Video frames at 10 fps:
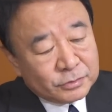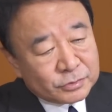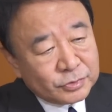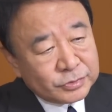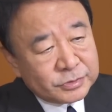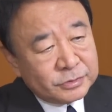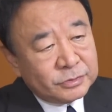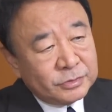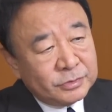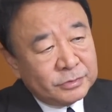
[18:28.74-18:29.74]
そうする
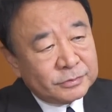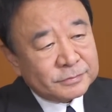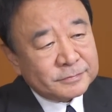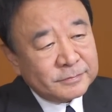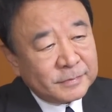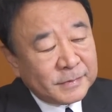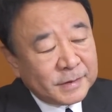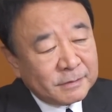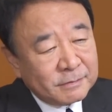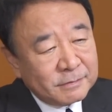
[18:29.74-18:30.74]
と
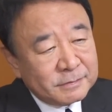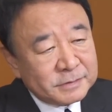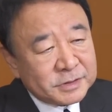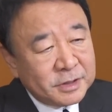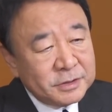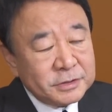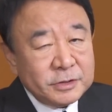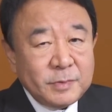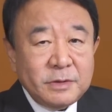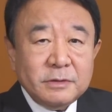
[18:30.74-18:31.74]
3
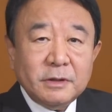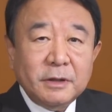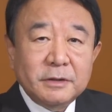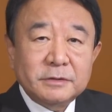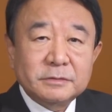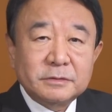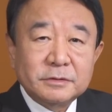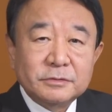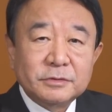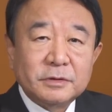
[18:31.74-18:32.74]
期目に入るっ
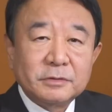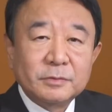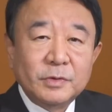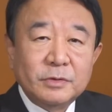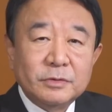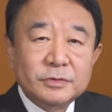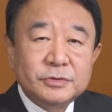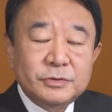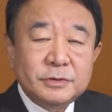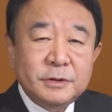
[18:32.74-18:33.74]
ていうけれども
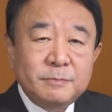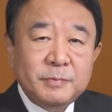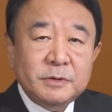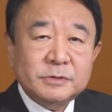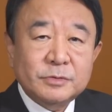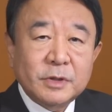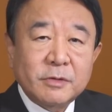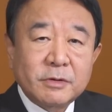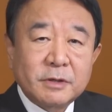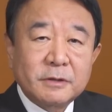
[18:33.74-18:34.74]
習近平思想
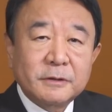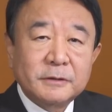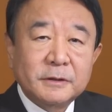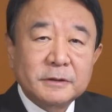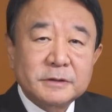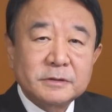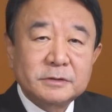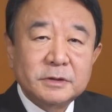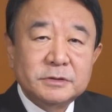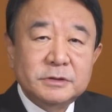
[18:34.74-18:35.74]
が分からないだけじゃな
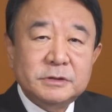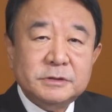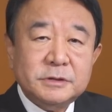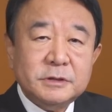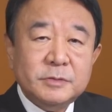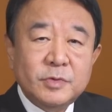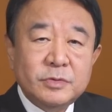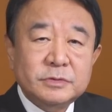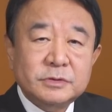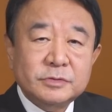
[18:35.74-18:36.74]
くて実績
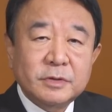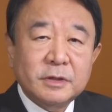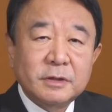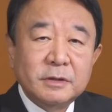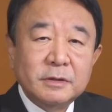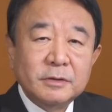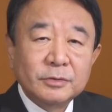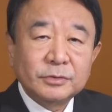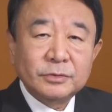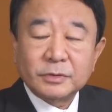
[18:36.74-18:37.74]
も実は
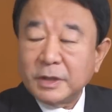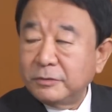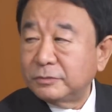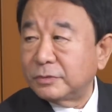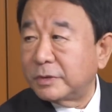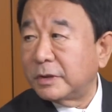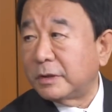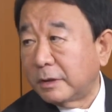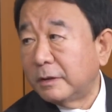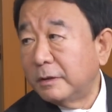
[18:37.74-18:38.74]
ほとんどカウントでき
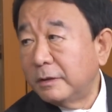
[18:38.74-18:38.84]
ない。